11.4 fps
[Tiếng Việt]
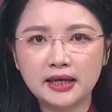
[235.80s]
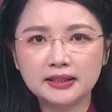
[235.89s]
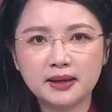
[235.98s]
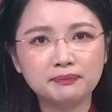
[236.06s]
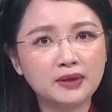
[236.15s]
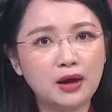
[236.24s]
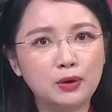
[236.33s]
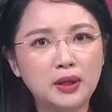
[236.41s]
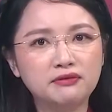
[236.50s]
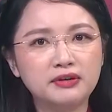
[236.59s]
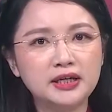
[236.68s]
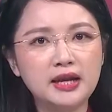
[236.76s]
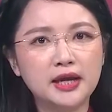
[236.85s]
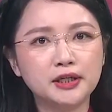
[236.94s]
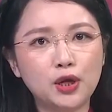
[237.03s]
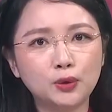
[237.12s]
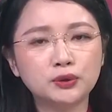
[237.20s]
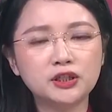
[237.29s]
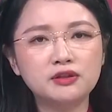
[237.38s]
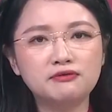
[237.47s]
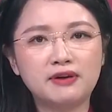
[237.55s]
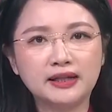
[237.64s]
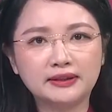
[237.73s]
nhằm thảo luận vấn đề đầu tư
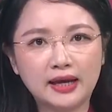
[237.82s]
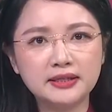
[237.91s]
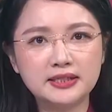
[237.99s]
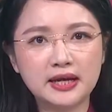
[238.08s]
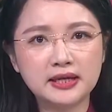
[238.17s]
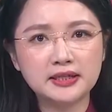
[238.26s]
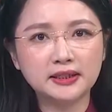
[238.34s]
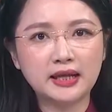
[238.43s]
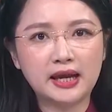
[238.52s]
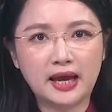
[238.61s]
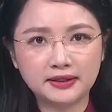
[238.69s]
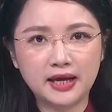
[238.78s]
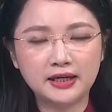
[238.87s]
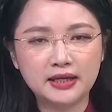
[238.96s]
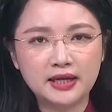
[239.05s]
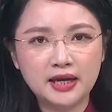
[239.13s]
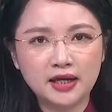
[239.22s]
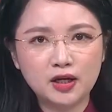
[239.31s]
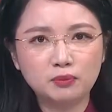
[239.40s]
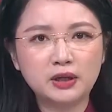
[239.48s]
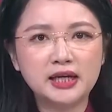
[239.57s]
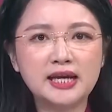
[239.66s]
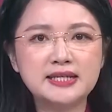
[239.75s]
và tái chế chất thải hạt nhân. Động
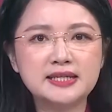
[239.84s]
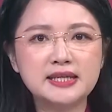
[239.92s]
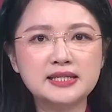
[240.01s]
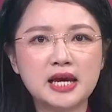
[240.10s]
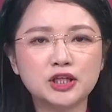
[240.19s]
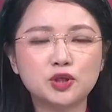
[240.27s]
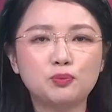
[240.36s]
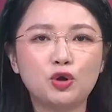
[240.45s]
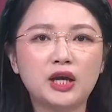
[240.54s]
thái này diễn ra trong bối